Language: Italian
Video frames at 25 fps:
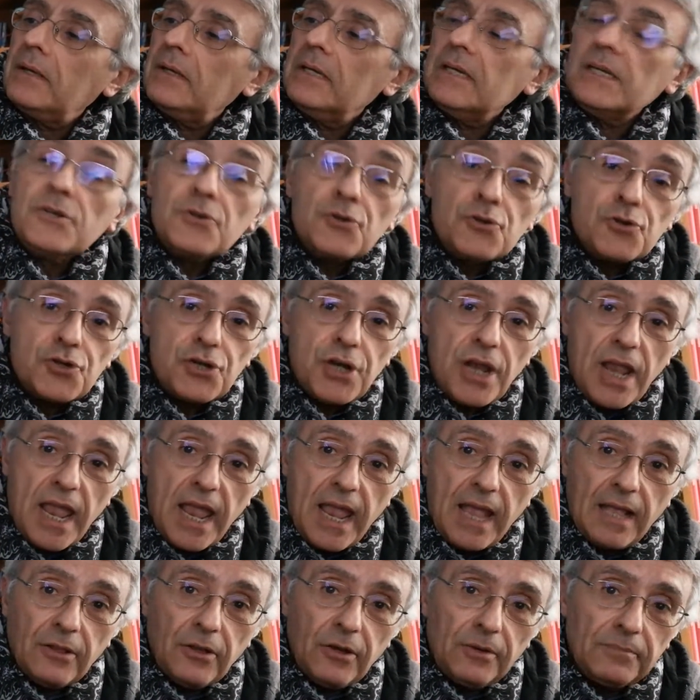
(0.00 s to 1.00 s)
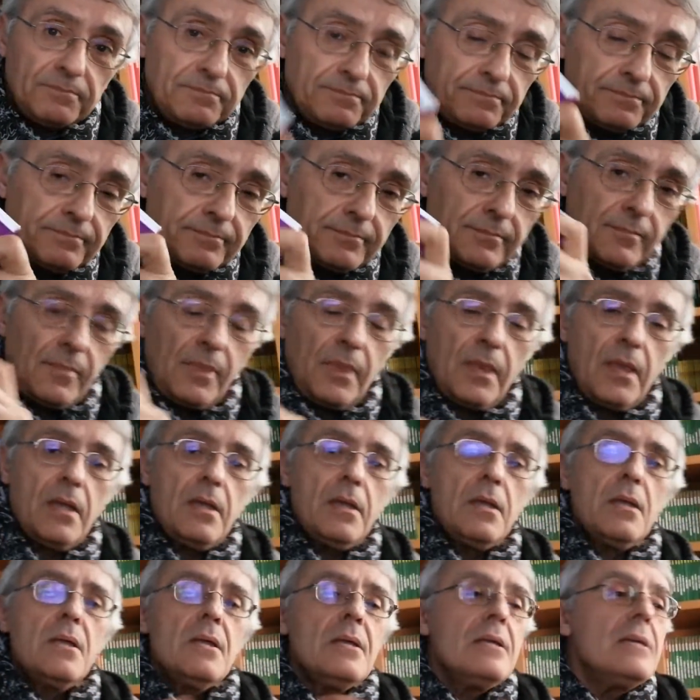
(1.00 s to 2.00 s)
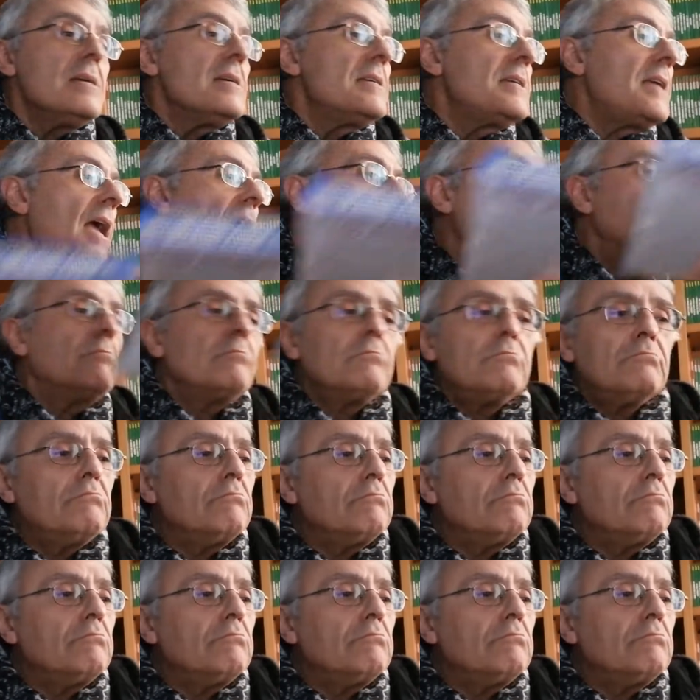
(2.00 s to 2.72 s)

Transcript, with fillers: in cielo, che